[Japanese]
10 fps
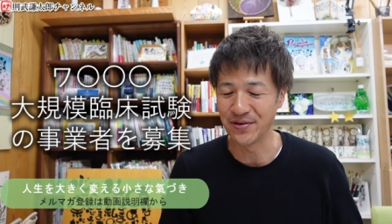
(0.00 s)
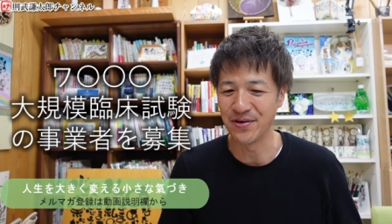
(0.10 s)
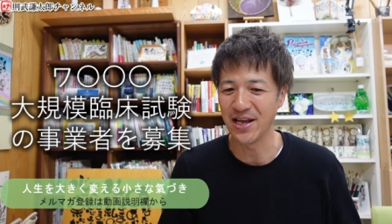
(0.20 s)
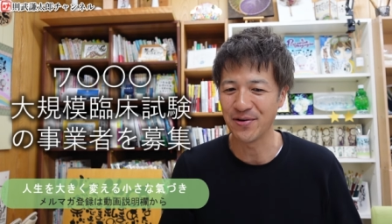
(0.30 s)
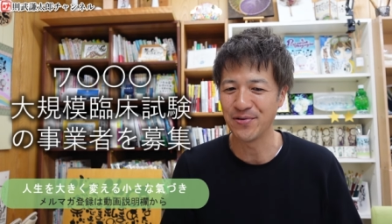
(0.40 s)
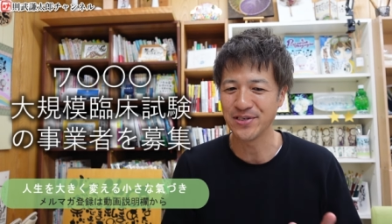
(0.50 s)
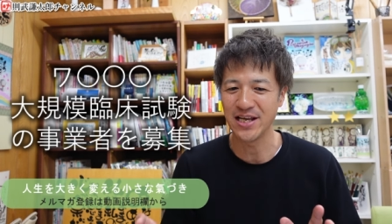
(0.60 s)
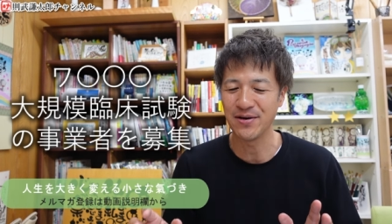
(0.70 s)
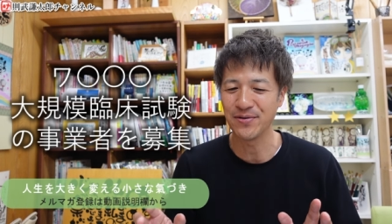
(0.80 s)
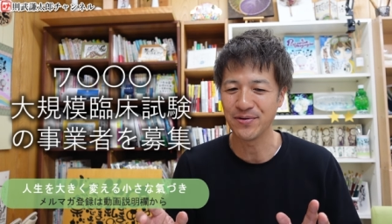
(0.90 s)
これ、厚
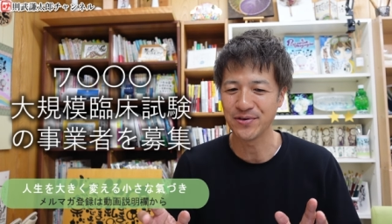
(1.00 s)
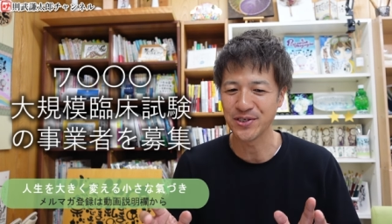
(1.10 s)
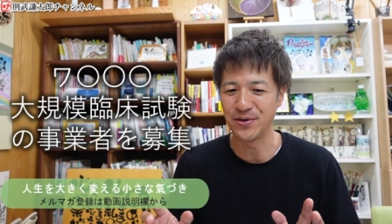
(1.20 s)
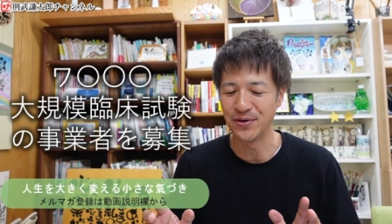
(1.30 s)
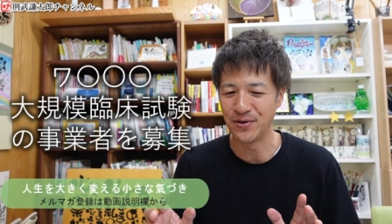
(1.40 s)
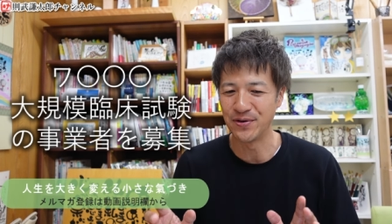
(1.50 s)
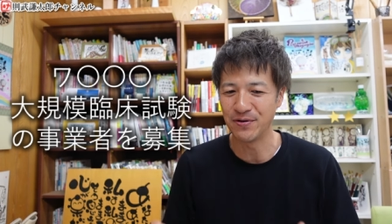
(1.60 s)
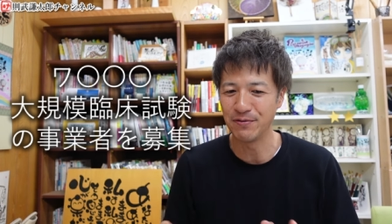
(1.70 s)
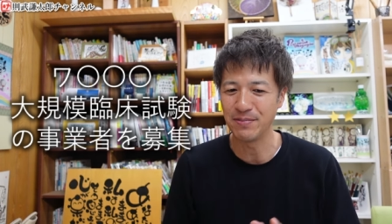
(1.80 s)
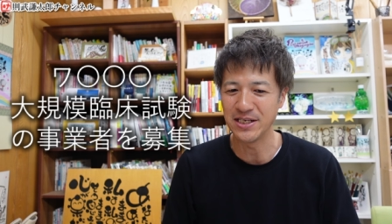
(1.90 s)
生労働省の
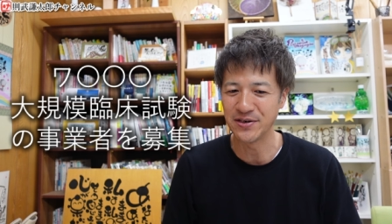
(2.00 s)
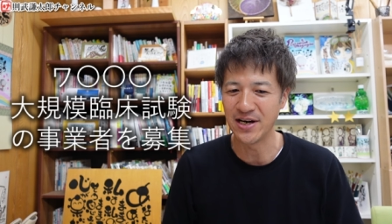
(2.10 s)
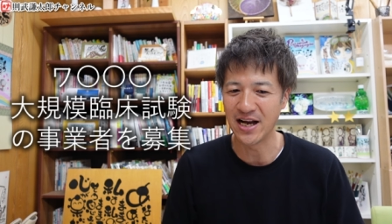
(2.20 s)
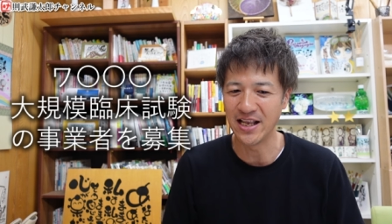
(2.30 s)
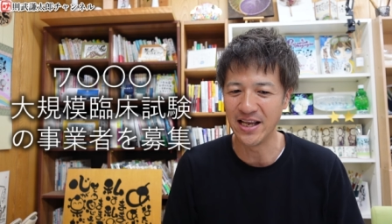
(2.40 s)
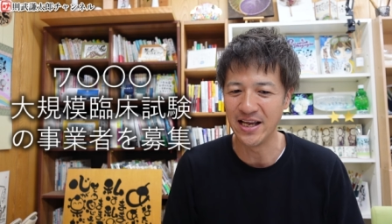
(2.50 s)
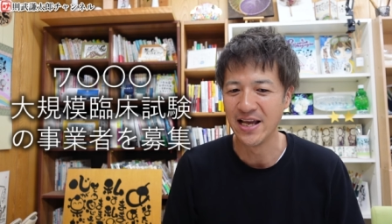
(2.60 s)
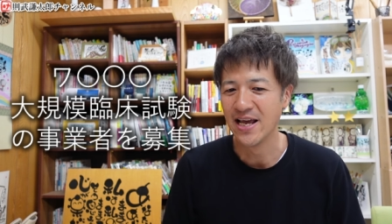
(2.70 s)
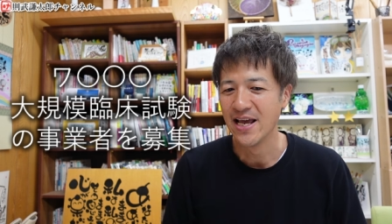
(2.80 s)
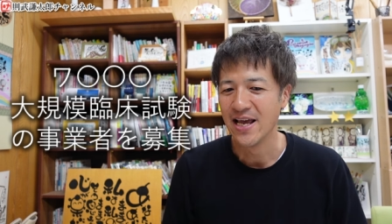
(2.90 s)
ホームページの中に
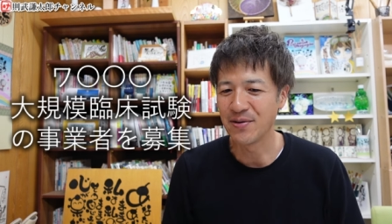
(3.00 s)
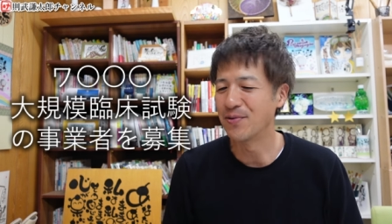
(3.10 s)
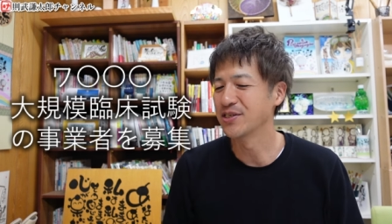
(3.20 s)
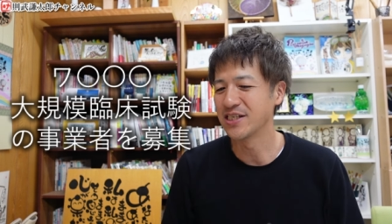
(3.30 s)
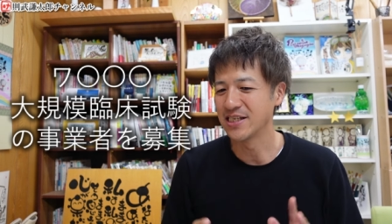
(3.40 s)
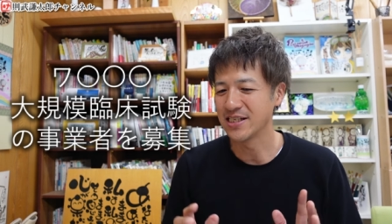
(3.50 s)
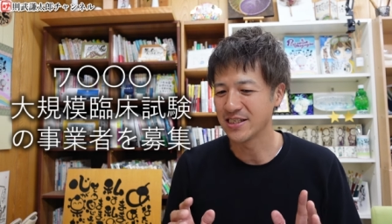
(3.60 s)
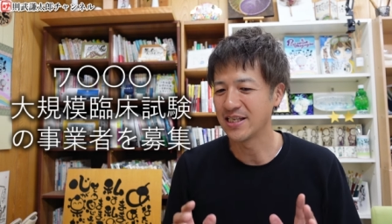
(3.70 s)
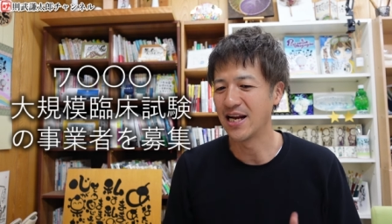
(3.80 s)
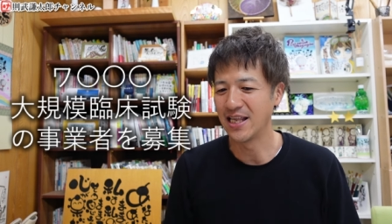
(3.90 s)
公示
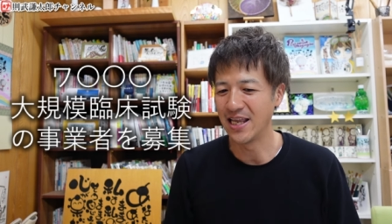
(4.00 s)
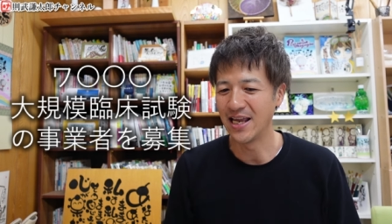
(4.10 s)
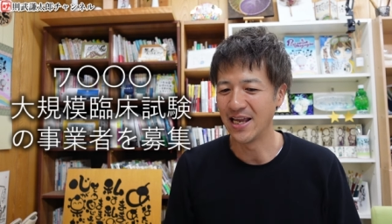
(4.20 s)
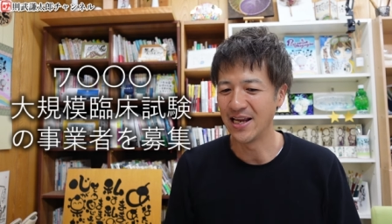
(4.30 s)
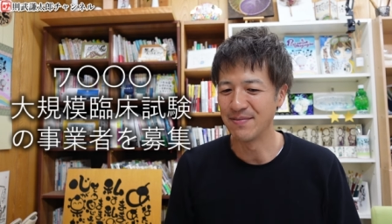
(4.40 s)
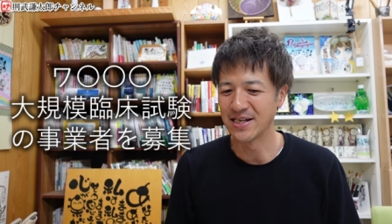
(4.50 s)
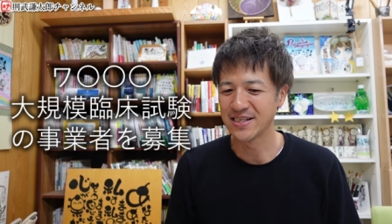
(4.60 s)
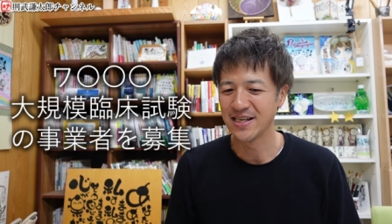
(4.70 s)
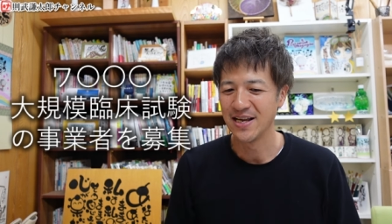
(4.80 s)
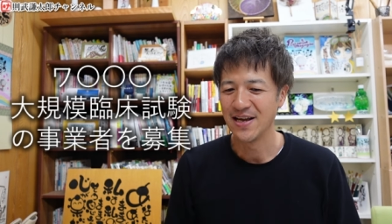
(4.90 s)
されていま
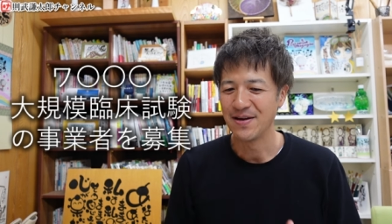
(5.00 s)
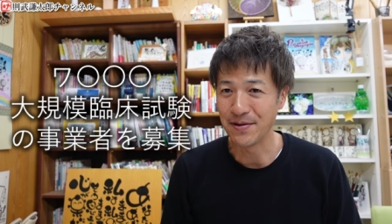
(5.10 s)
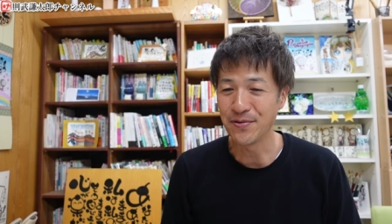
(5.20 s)
す。よ